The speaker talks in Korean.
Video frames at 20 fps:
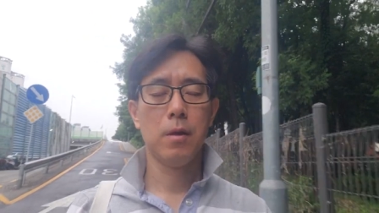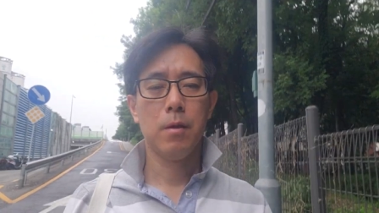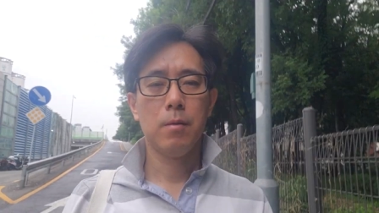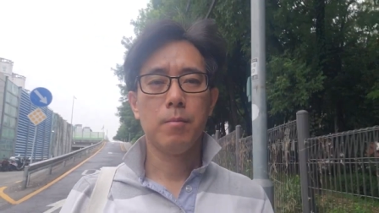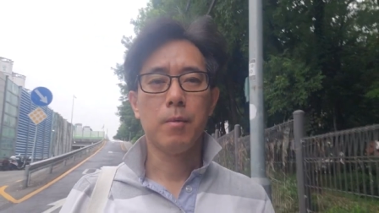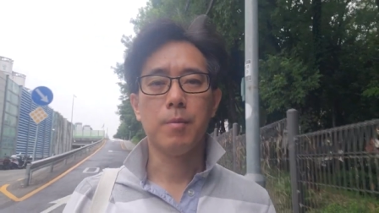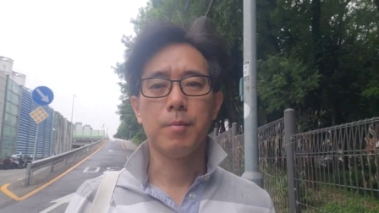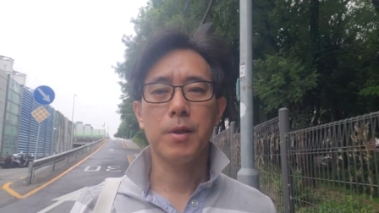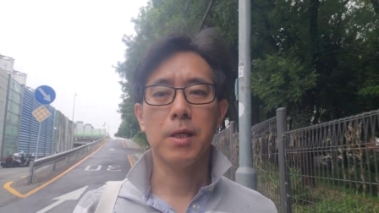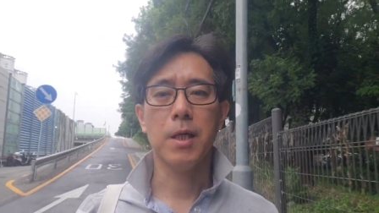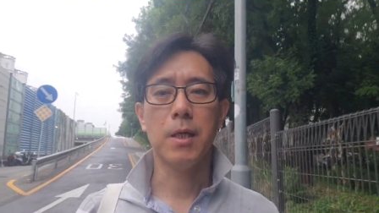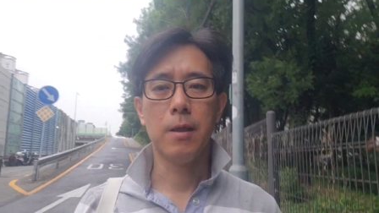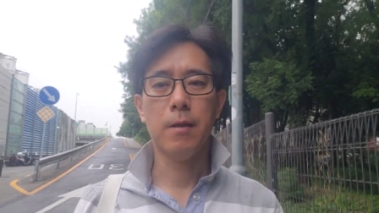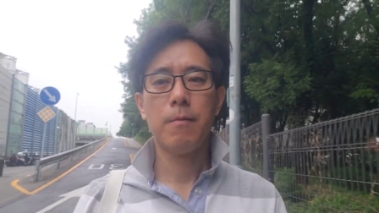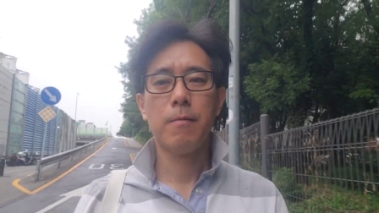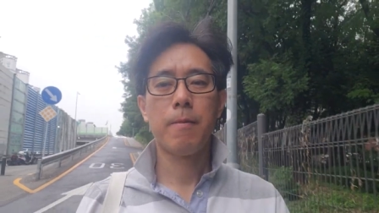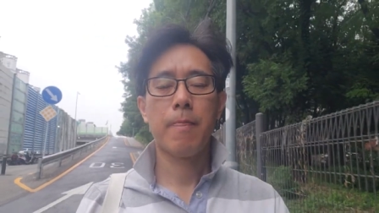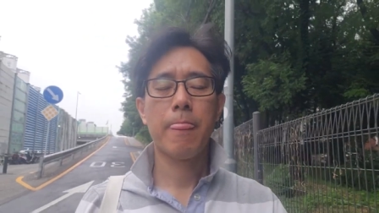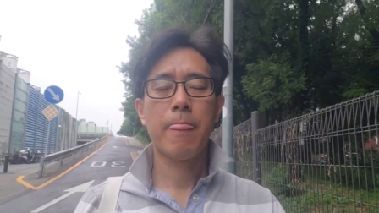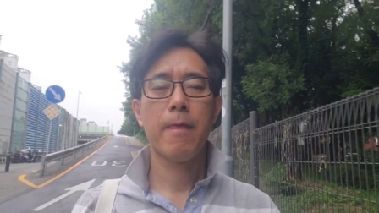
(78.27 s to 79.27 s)
뭡니까
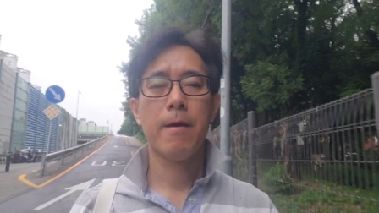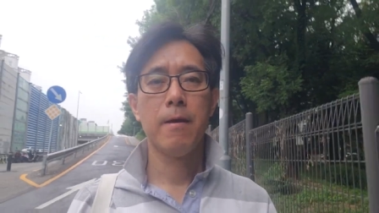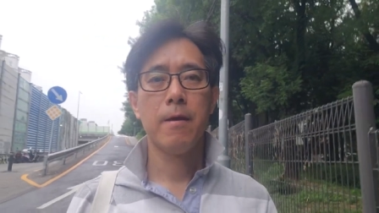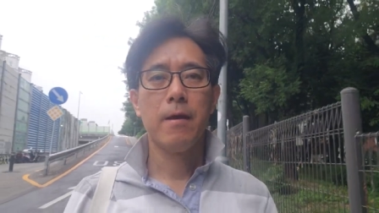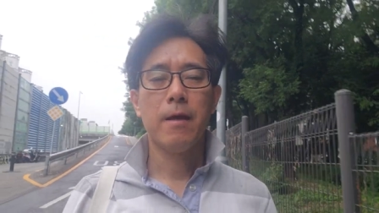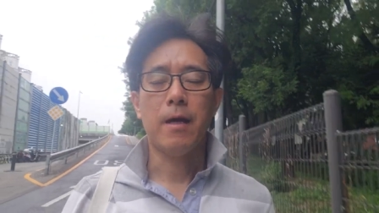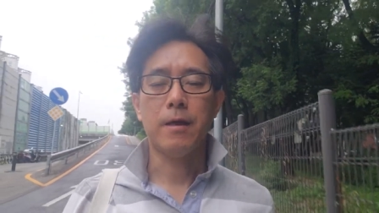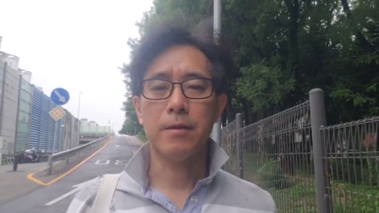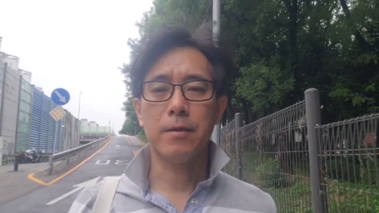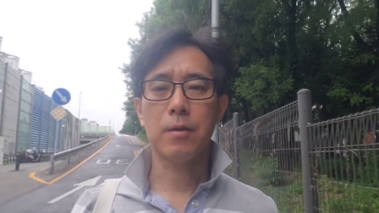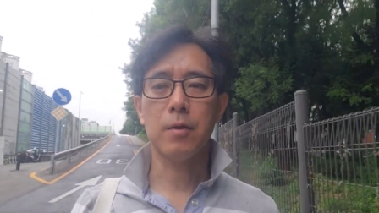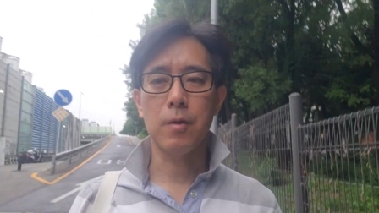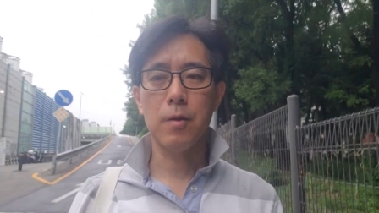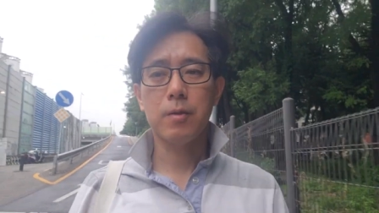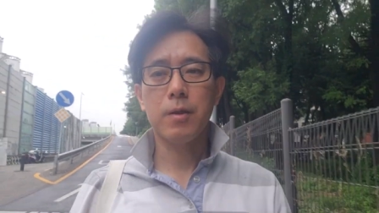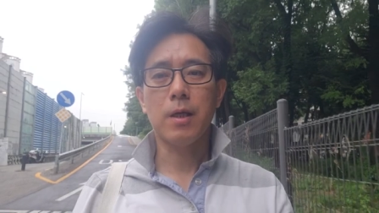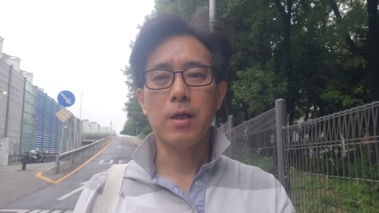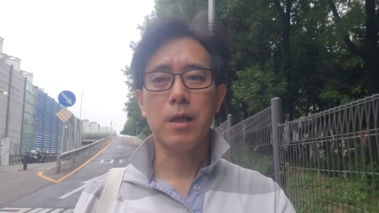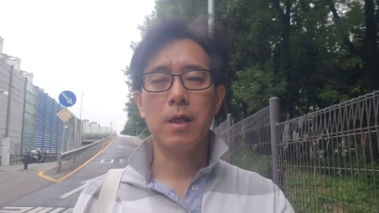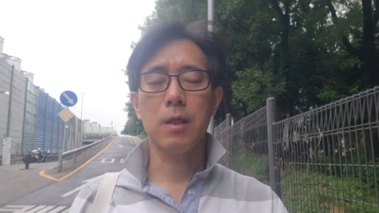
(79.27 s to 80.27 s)
안정적으로
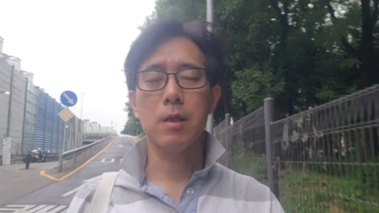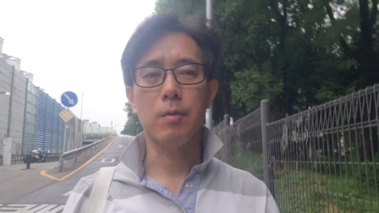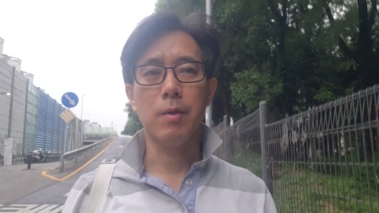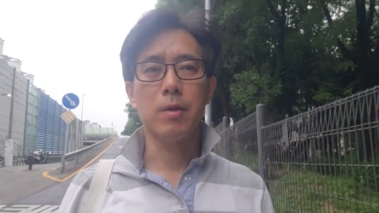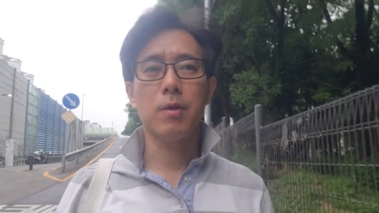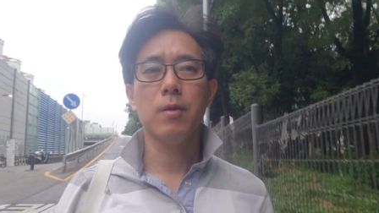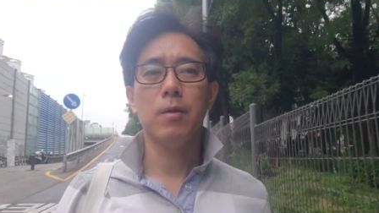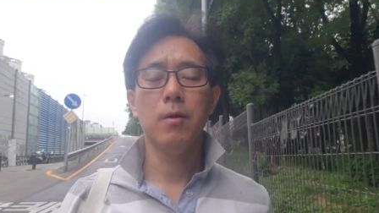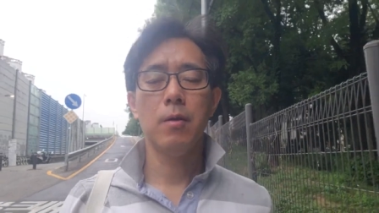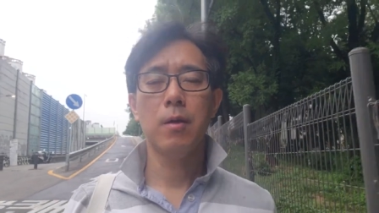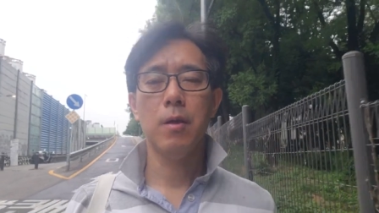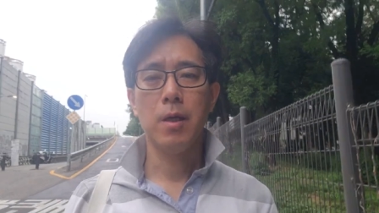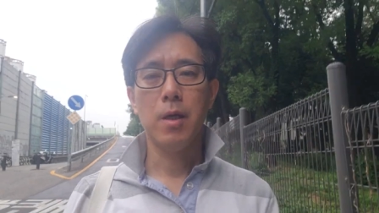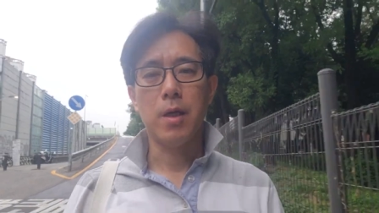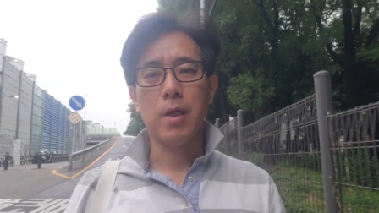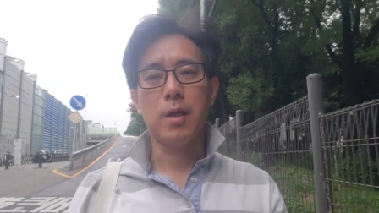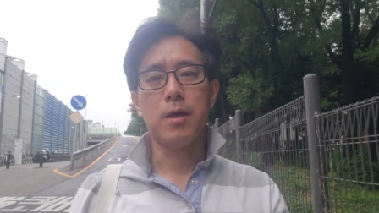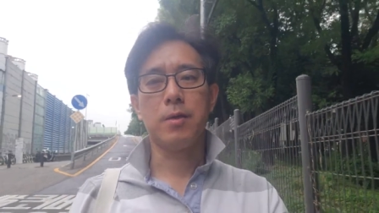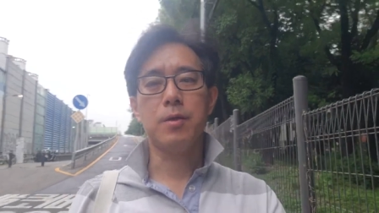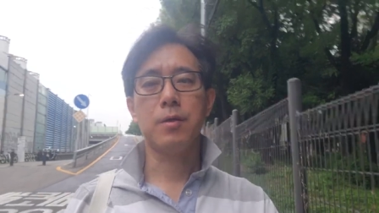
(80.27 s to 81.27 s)
살아가기 위해서
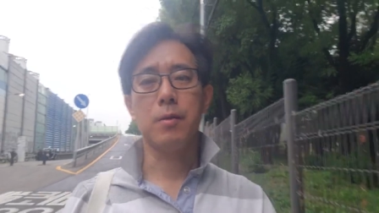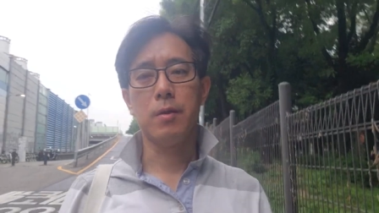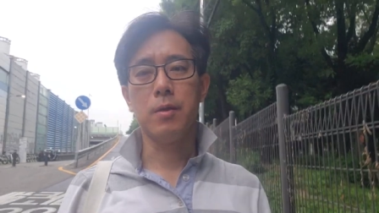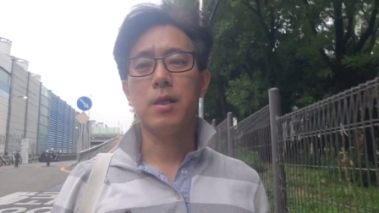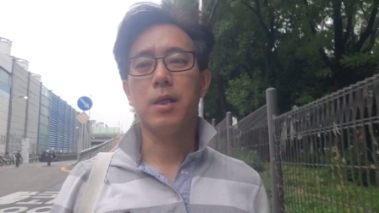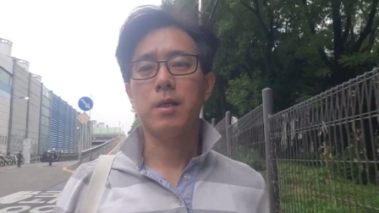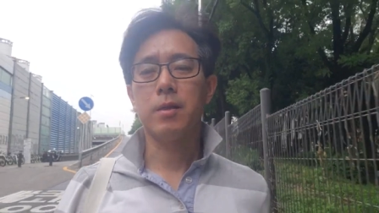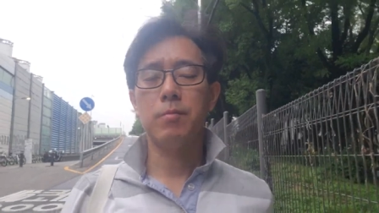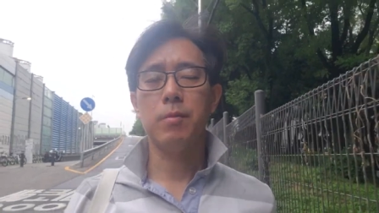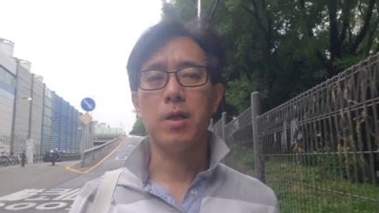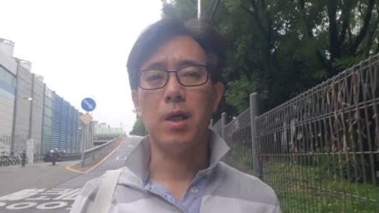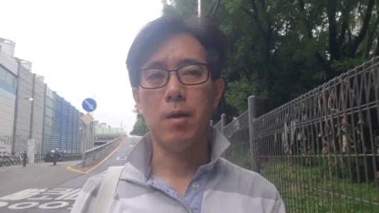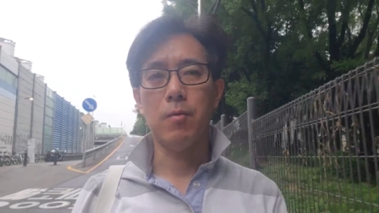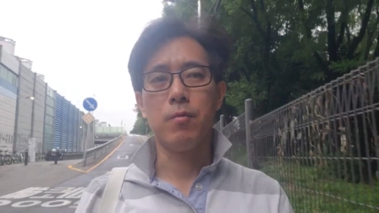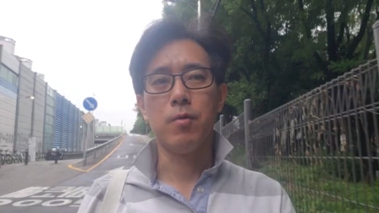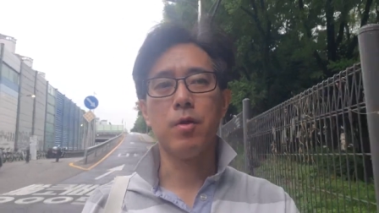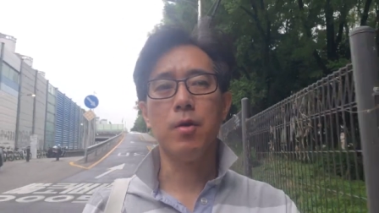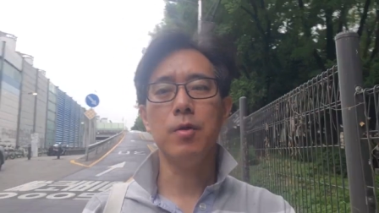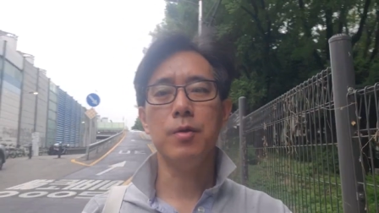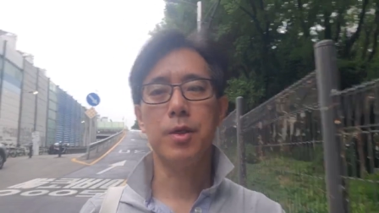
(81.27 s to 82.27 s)
애를 쓰고 있는 것 같습니다.
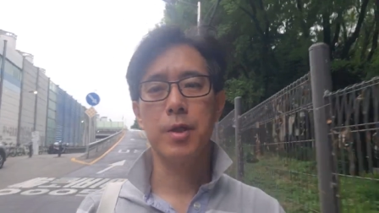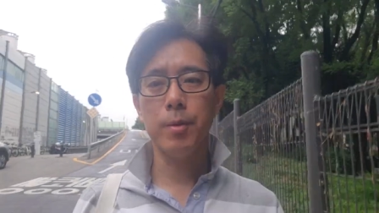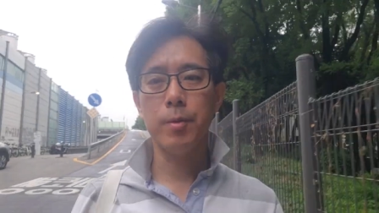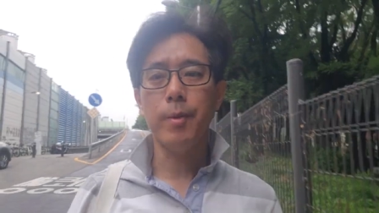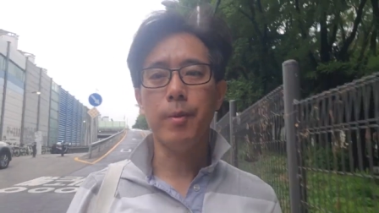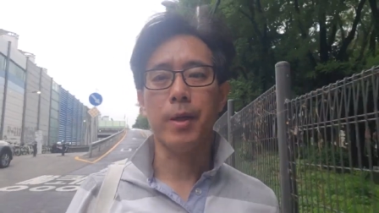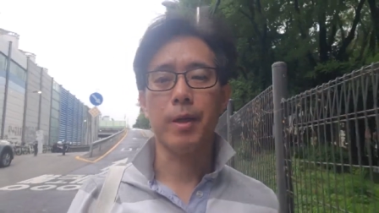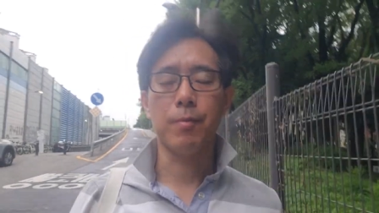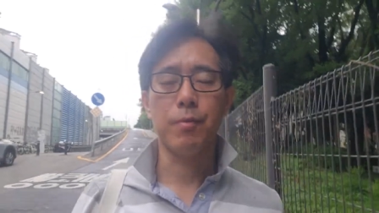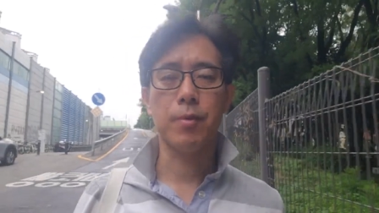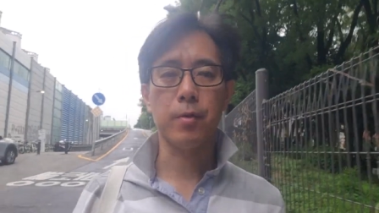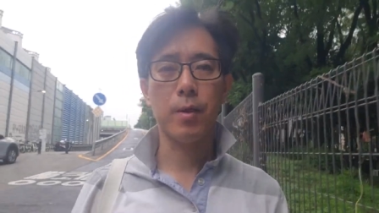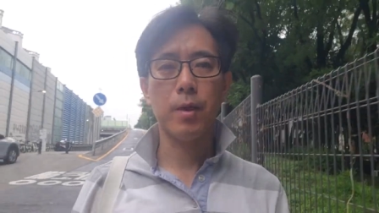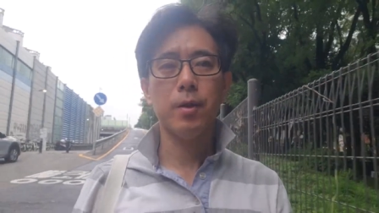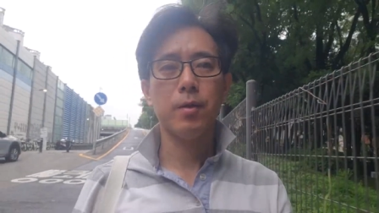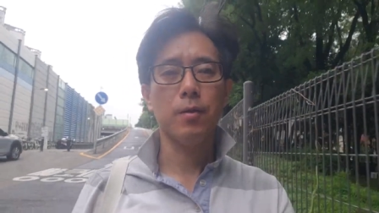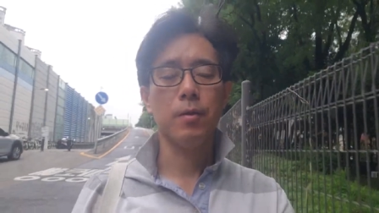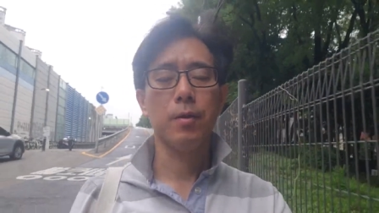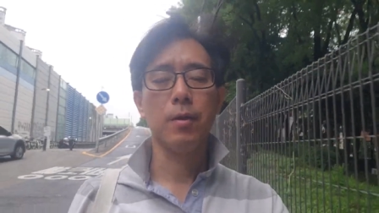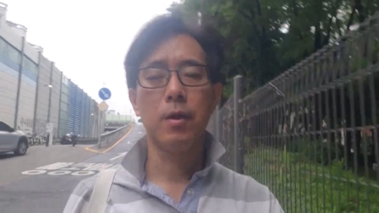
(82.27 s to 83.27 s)
물론 지금도 많이
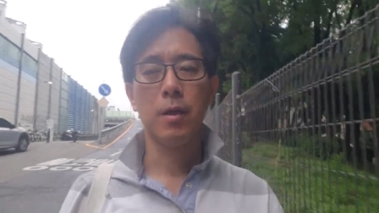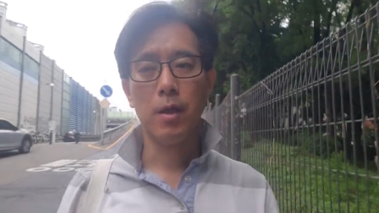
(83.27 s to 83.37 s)
부족하죠.